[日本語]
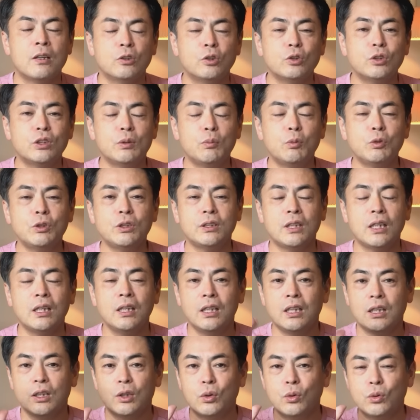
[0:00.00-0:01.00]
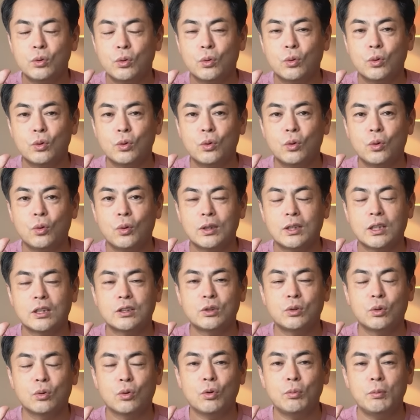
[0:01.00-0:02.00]
そしてもしね、今日のこの
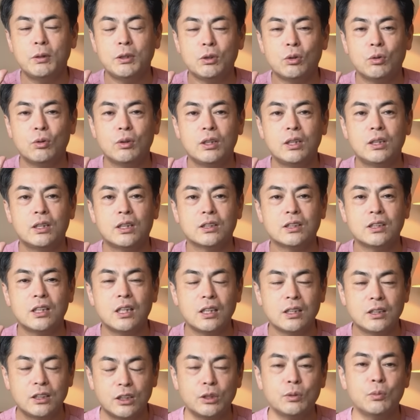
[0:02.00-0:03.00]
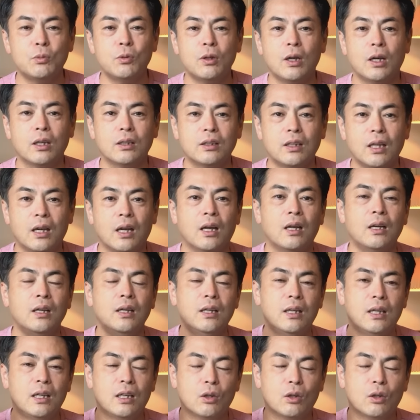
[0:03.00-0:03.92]
私のコメントを聞いて、さらに質問があったら、